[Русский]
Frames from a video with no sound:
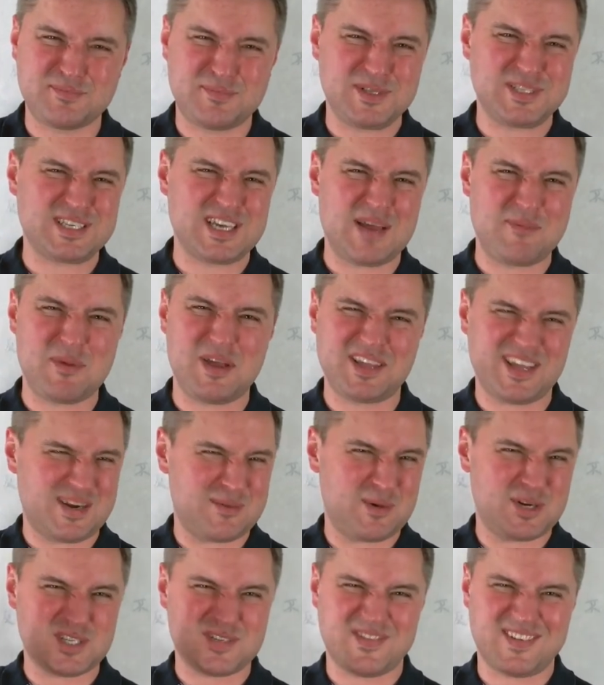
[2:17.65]

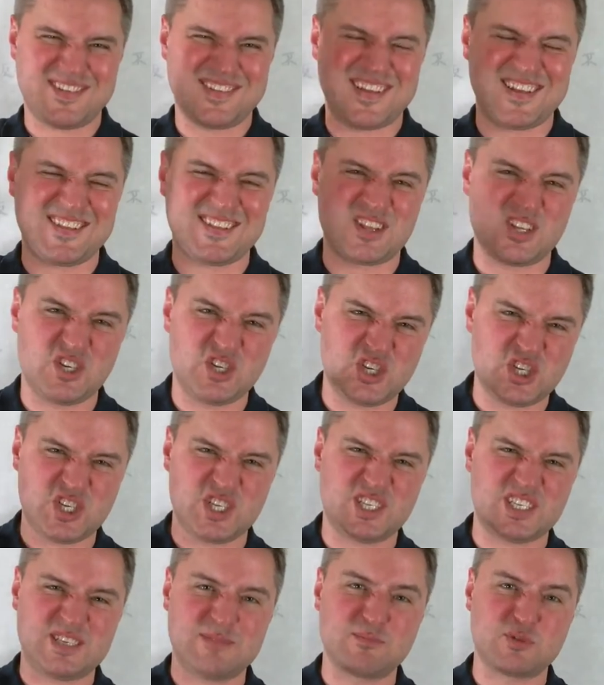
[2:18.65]
писькометром аж в
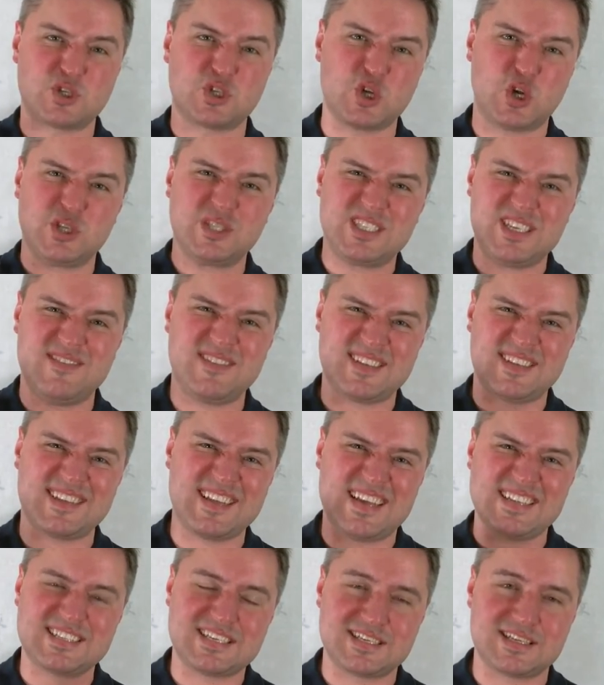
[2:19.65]

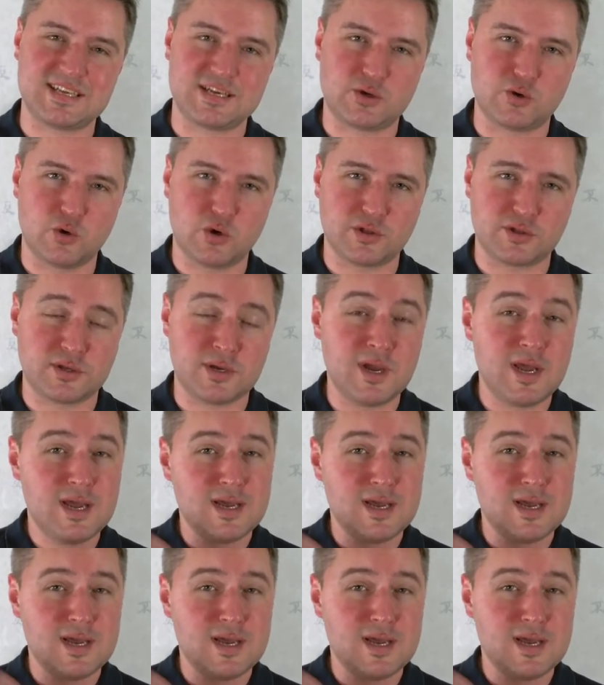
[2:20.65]
1719 год.